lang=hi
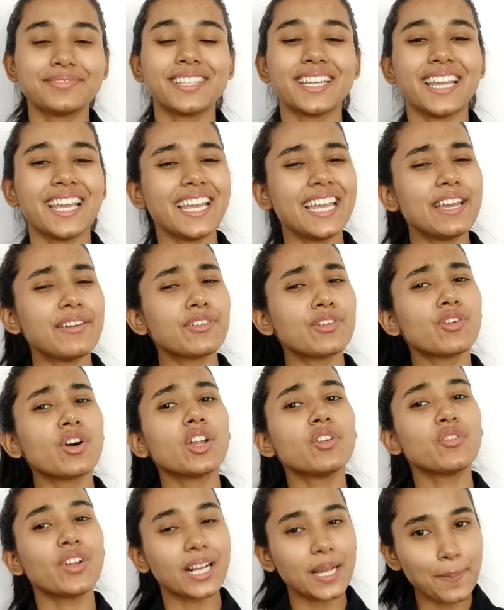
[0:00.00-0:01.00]
हे
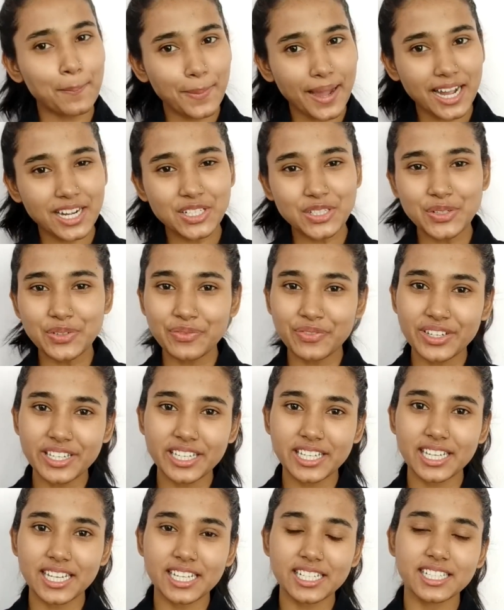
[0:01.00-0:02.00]
एवरीवन वेलकम बैक टू
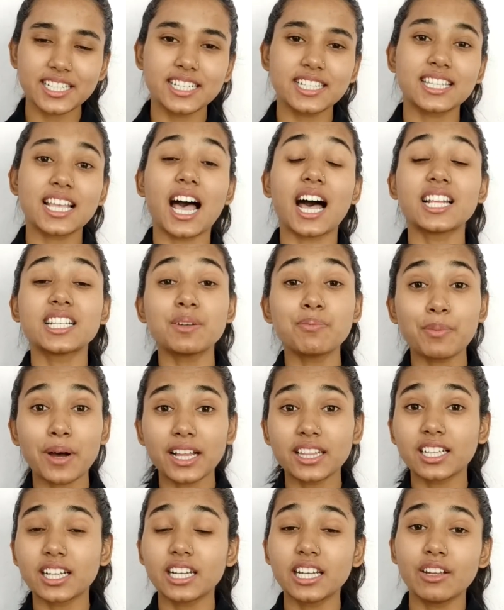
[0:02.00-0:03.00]
इन्फिनिटी लेक्चर्स आज हम
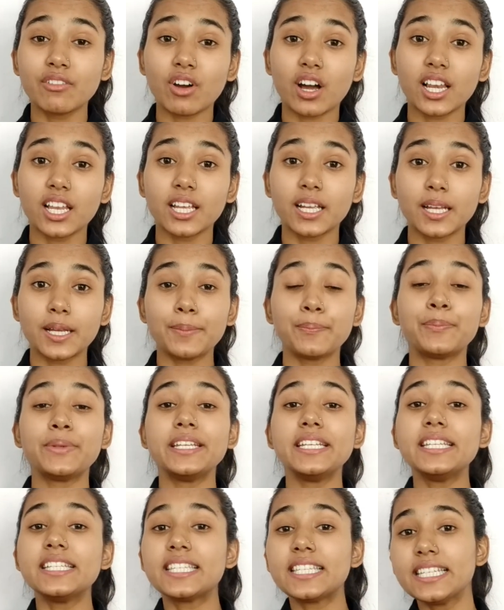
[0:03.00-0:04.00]
बात करने वाले हैं
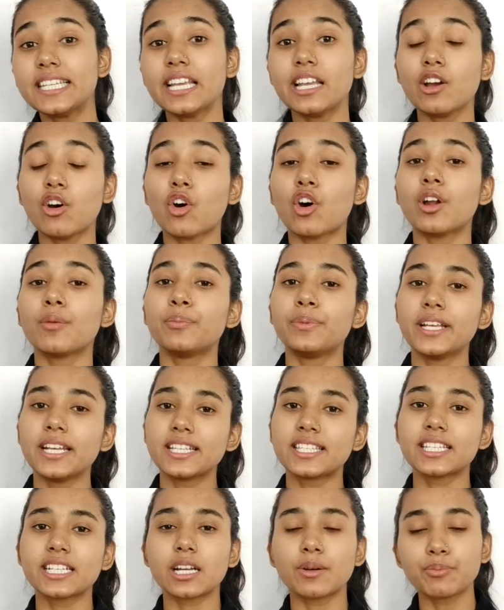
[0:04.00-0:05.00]
बीसीए और
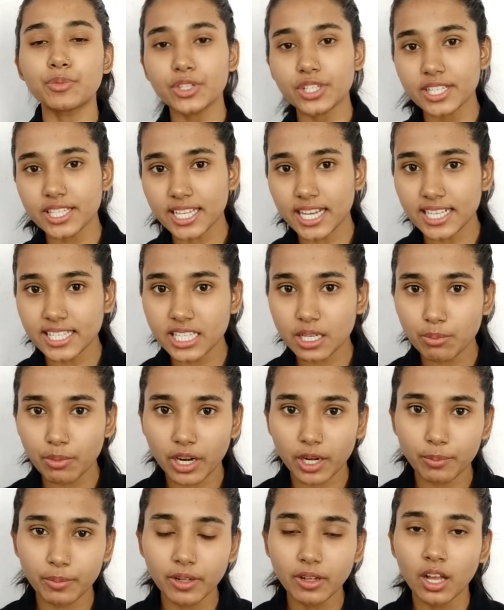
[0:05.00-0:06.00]
बीएससी कंप्यूटर साइंस के
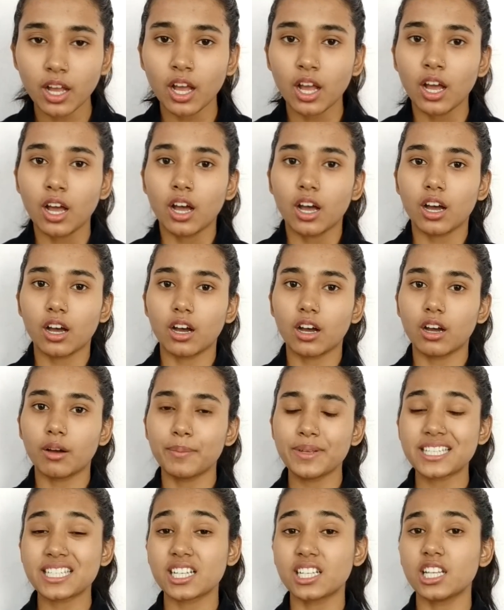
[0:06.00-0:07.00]
बारे में
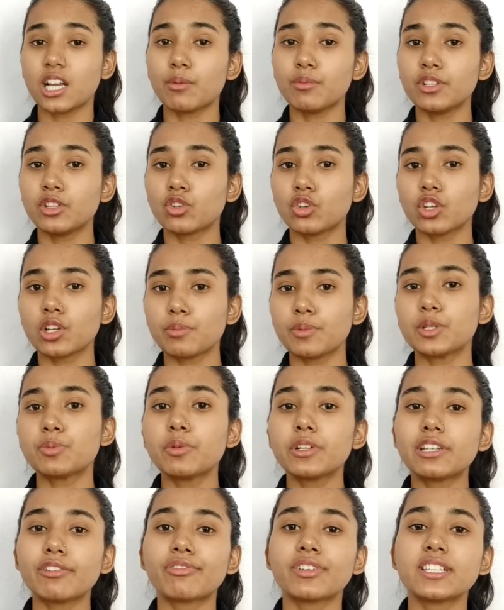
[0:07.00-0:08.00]
बेसिकली uh, हम इन दोनों के बीच
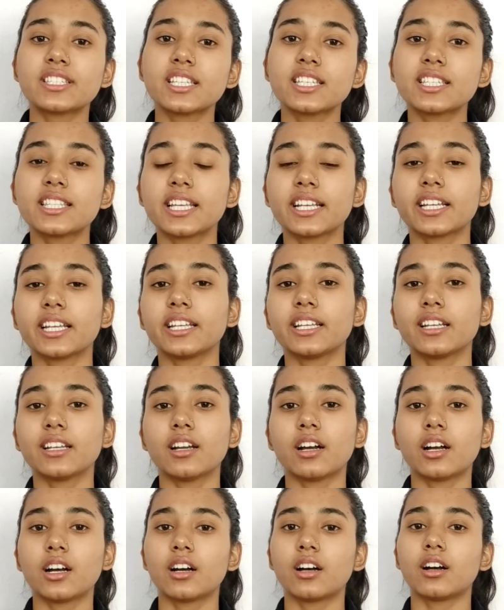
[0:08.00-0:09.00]
में डिफरेंसेस देखेंगे
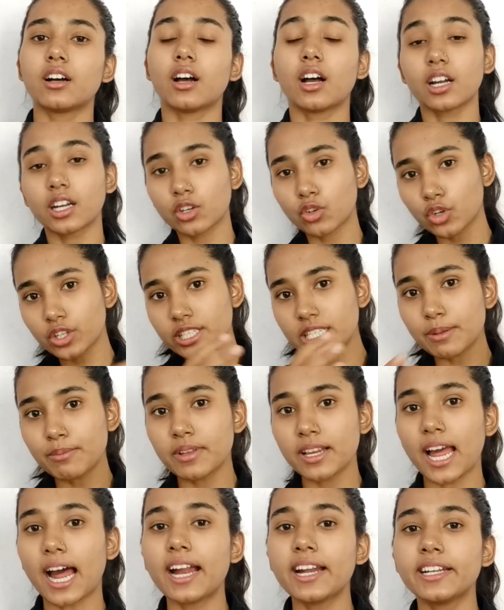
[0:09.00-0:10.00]
uh, अगर कोई
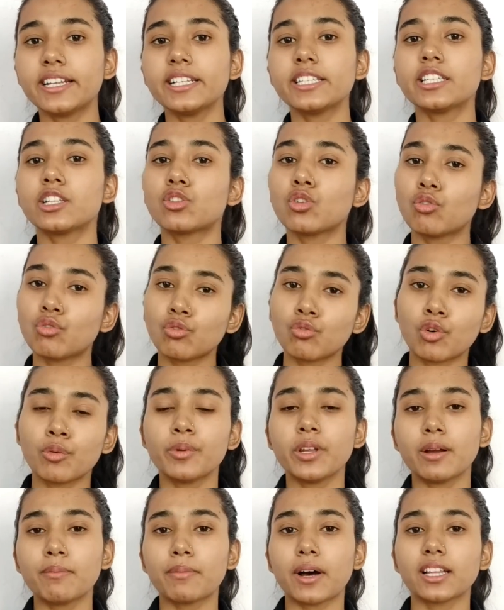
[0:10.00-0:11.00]
सिमिलैरिटीज़ है तो वो
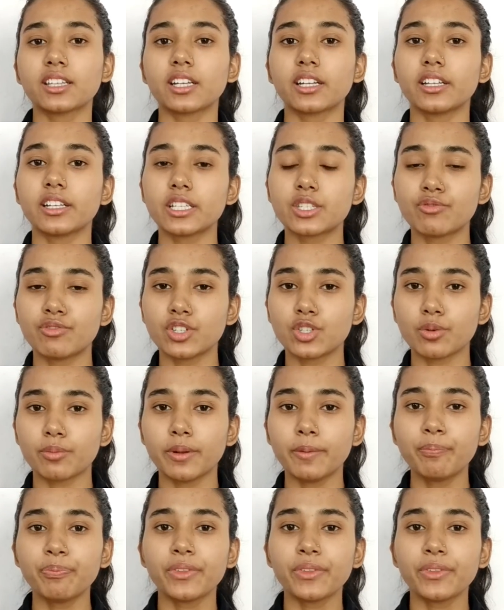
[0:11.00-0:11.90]
भी हम बात करेंगे इस वीडियो में